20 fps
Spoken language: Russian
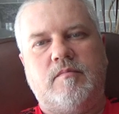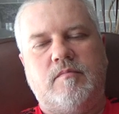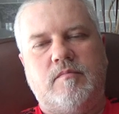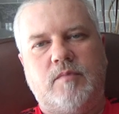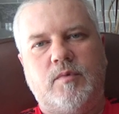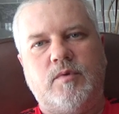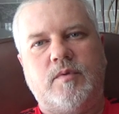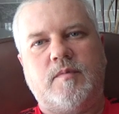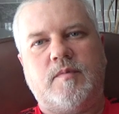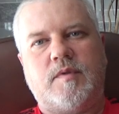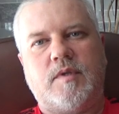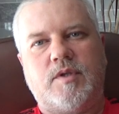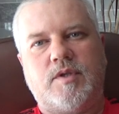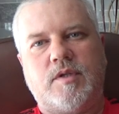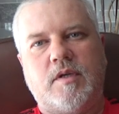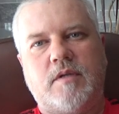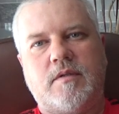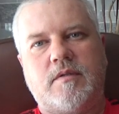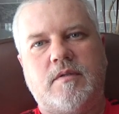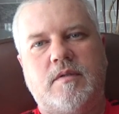Будем
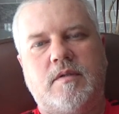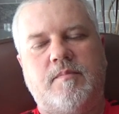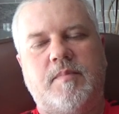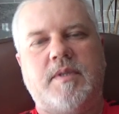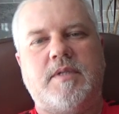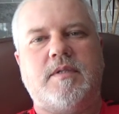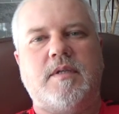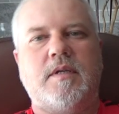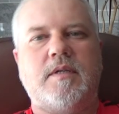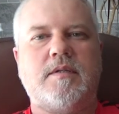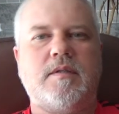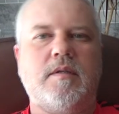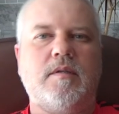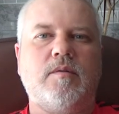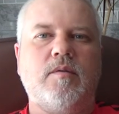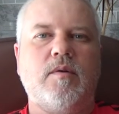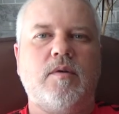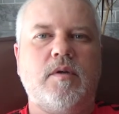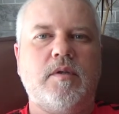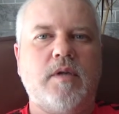встречаться непосредственно
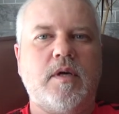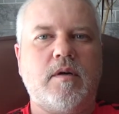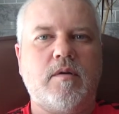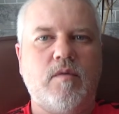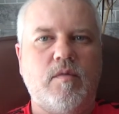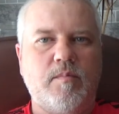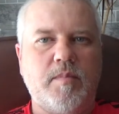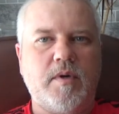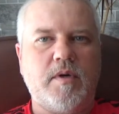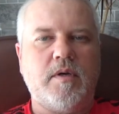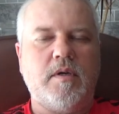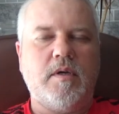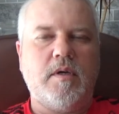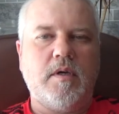только на копах.